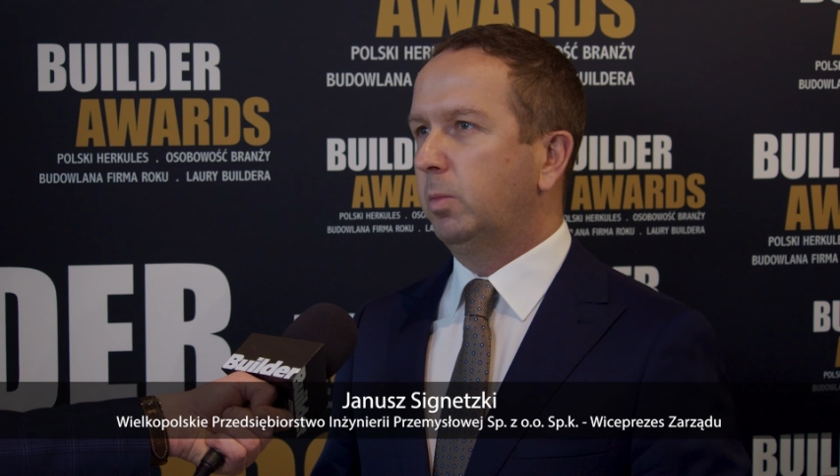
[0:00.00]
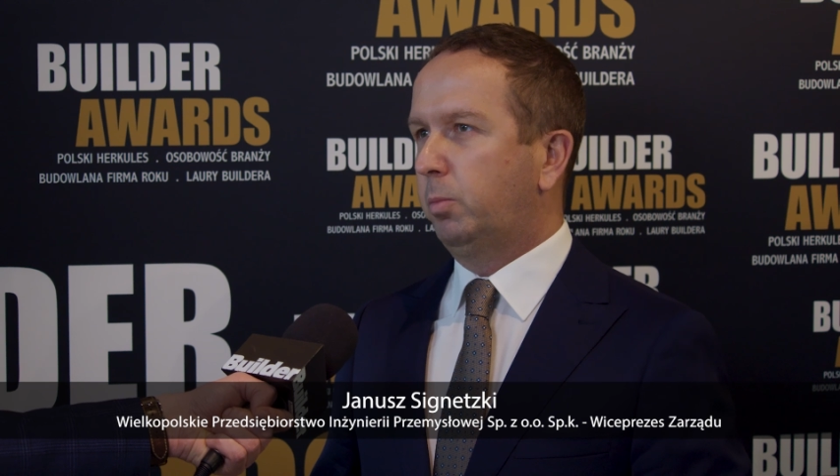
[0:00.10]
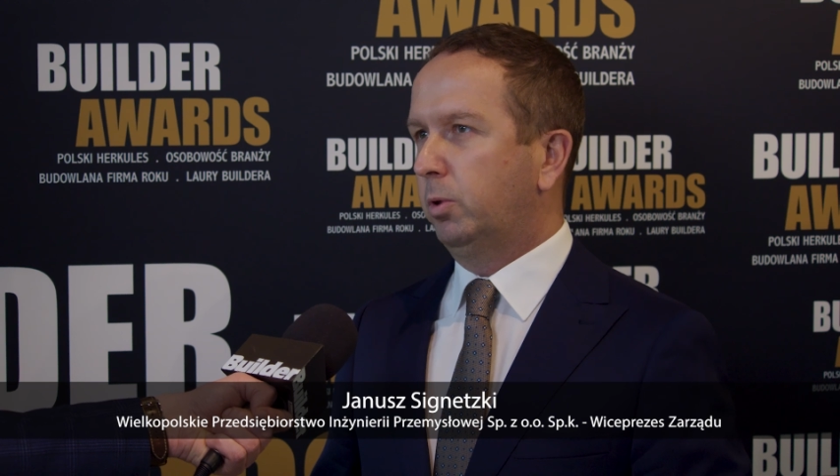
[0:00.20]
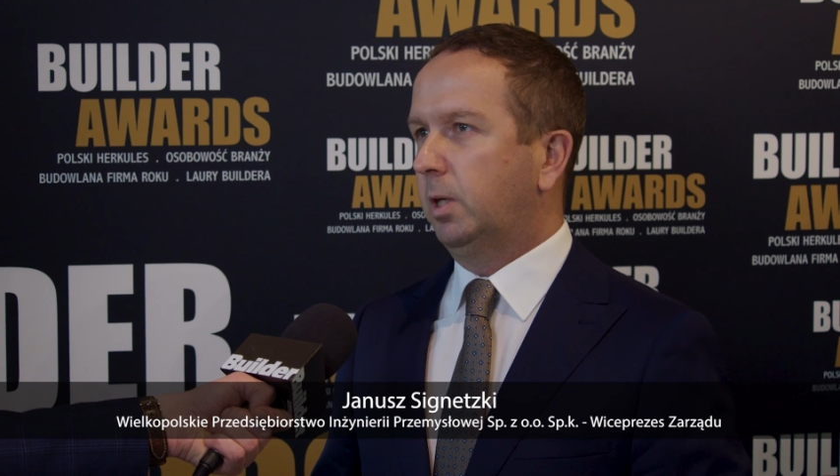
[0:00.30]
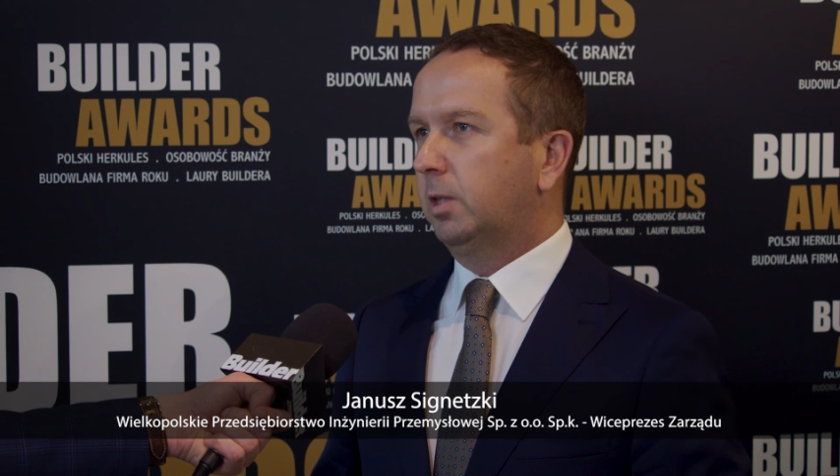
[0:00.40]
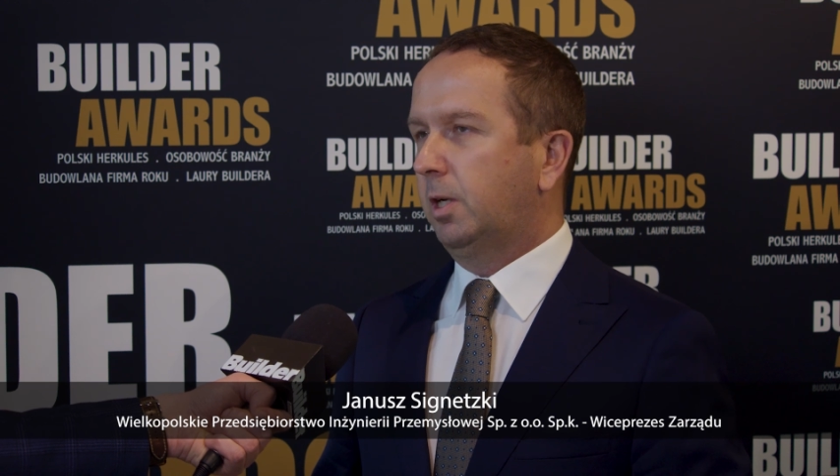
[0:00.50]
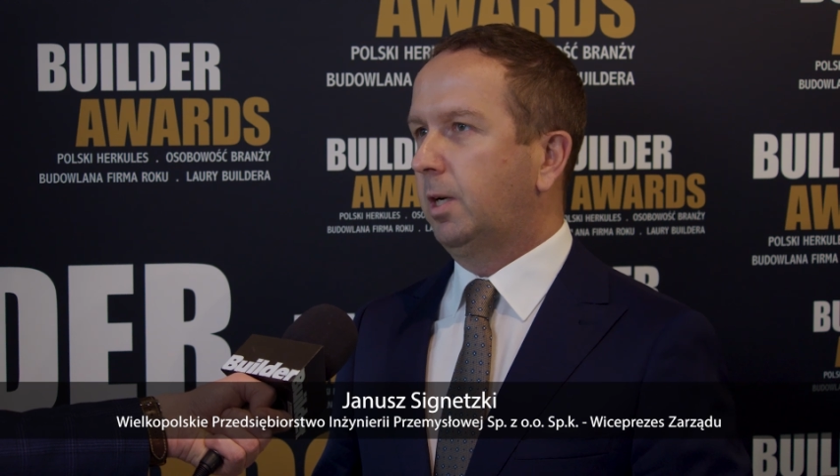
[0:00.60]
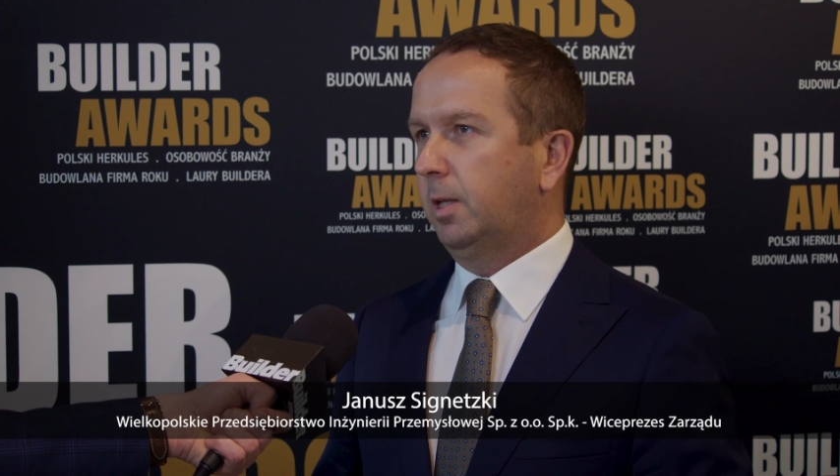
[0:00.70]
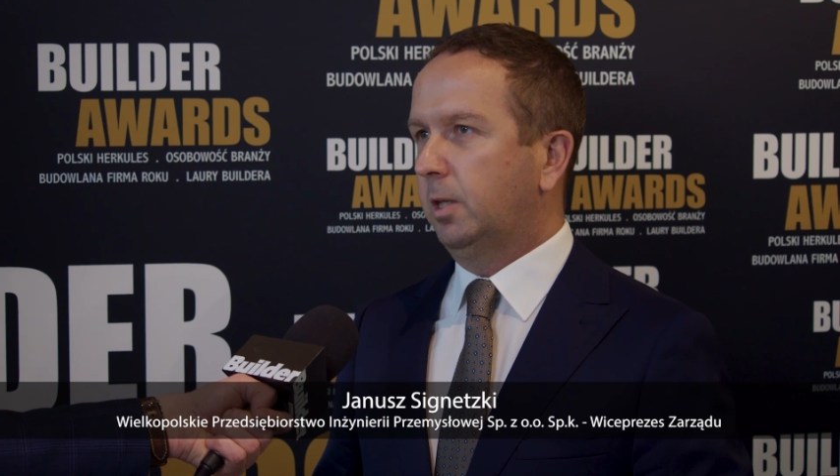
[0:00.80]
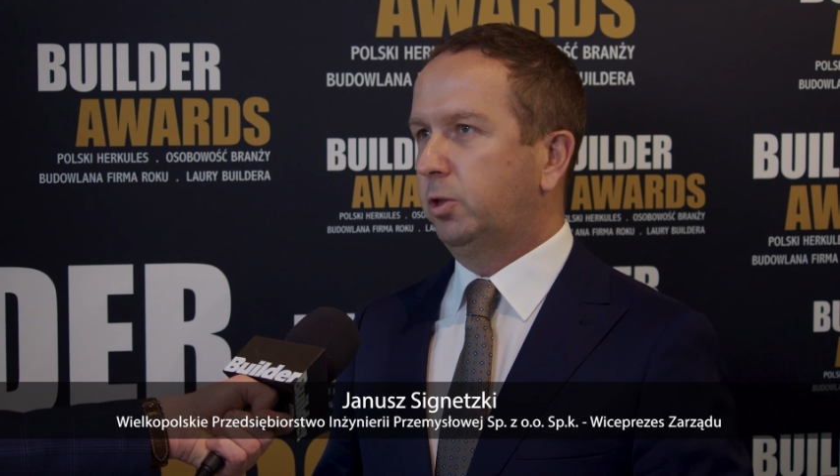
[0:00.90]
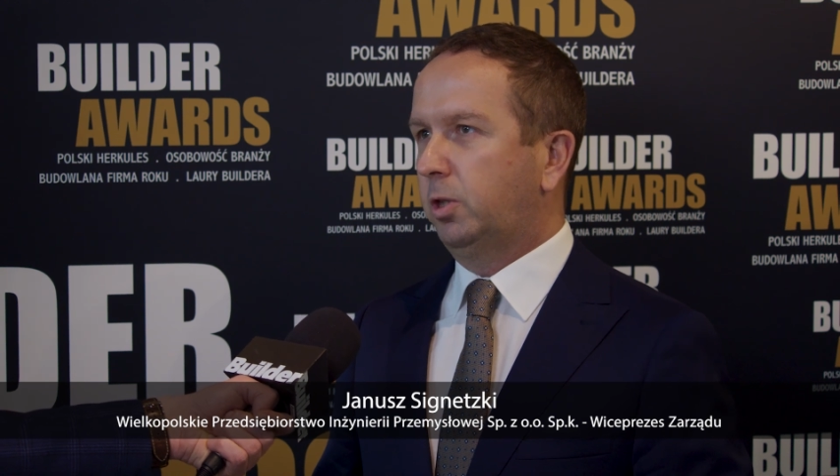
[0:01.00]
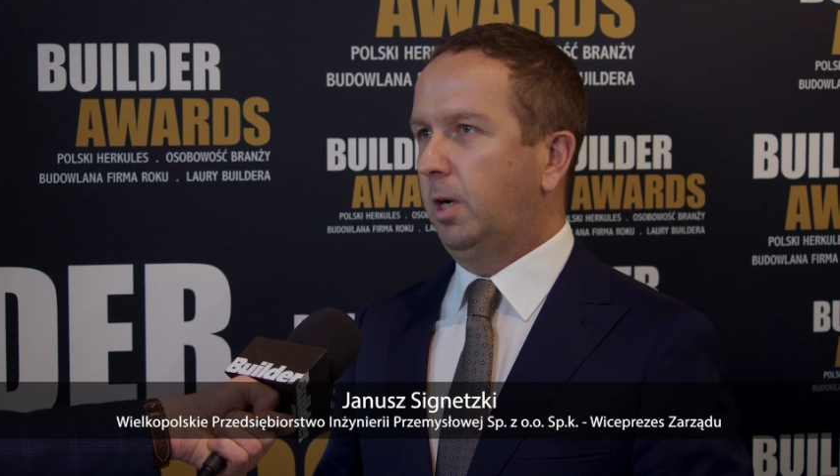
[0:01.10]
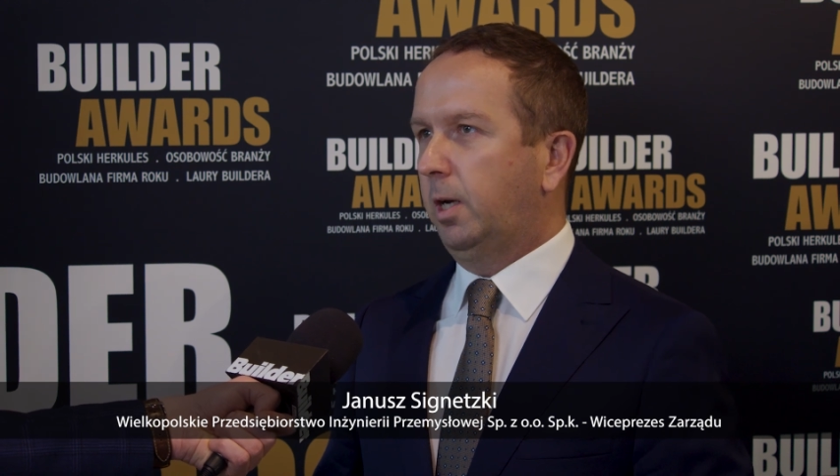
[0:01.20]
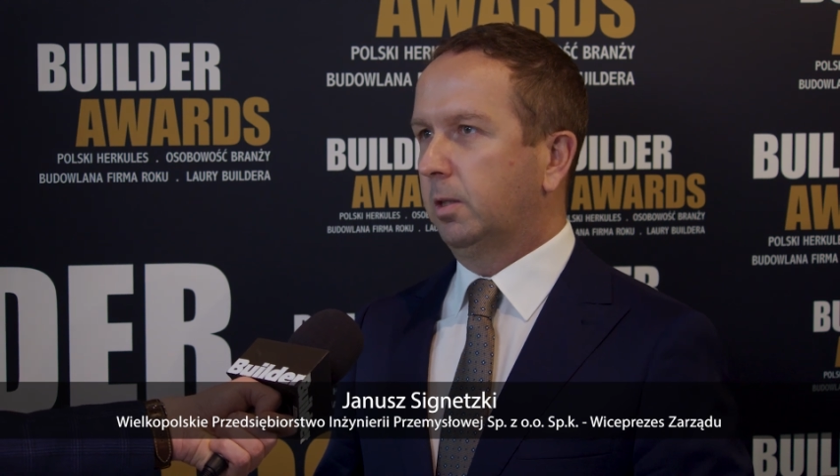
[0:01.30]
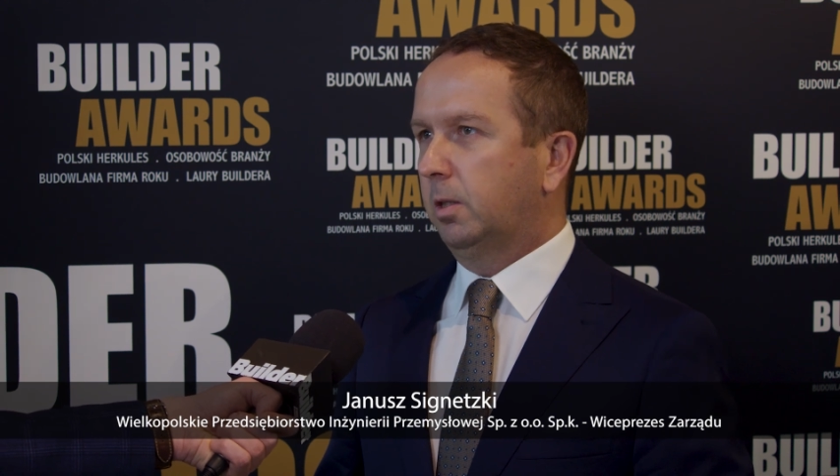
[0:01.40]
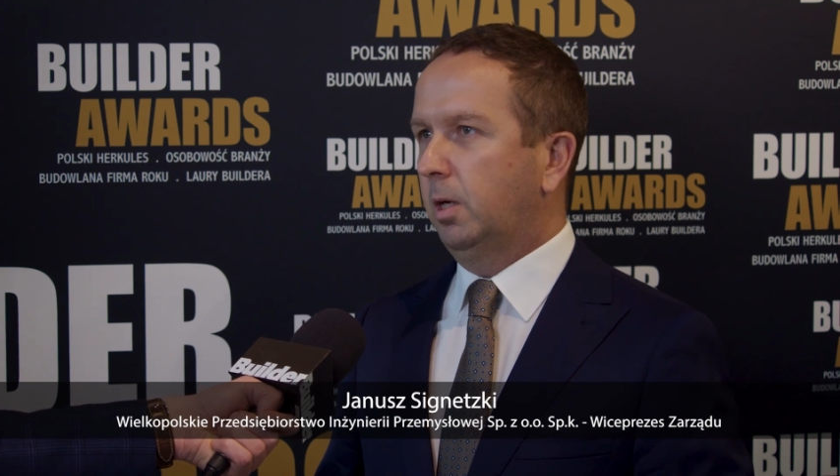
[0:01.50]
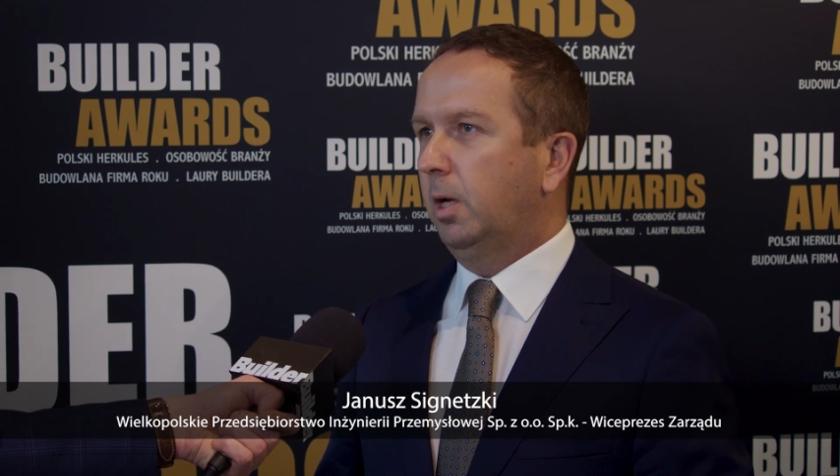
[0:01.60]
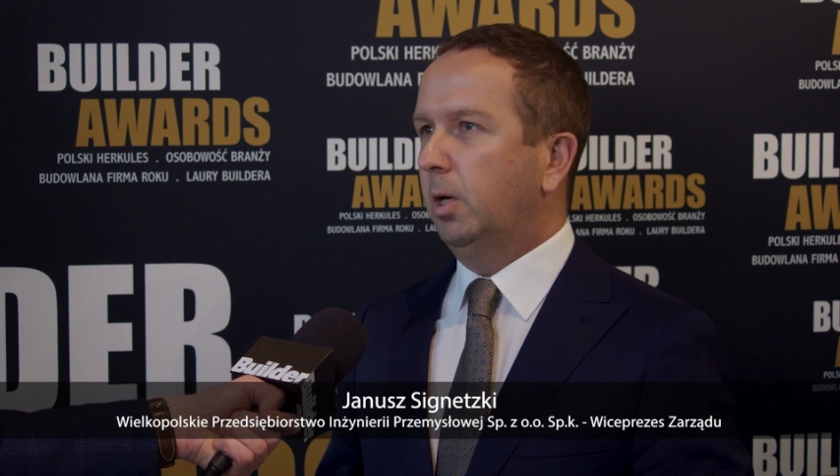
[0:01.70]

ponad kilkanaście lat.